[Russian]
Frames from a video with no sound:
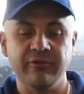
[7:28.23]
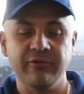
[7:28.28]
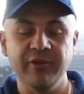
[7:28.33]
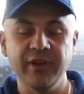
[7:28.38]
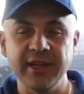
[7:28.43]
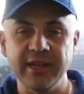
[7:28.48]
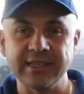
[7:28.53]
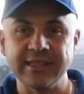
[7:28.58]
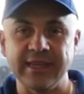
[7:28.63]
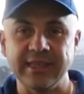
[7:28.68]

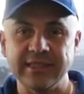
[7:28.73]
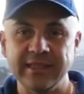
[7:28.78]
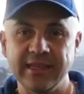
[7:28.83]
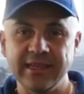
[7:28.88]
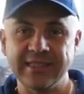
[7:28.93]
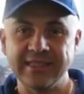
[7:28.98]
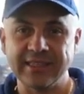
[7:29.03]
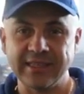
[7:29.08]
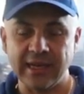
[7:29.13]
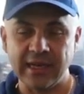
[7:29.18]
вырезать
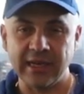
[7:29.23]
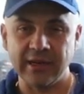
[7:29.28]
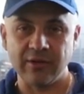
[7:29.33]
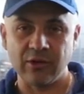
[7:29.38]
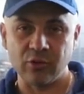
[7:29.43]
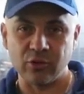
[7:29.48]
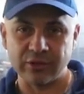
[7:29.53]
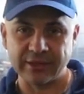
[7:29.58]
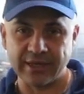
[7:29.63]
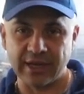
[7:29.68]
из
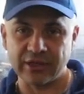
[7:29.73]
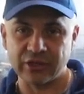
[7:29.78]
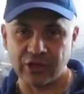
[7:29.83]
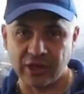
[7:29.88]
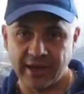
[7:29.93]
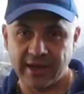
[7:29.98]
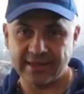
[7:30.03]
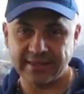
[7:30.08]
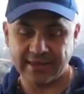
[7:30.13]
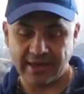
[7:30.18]
цельного куска
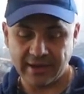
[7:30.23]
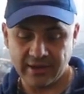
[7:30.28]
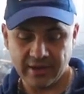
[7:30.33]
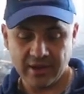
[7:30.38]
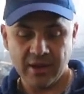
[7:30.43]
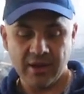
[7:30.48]
железа.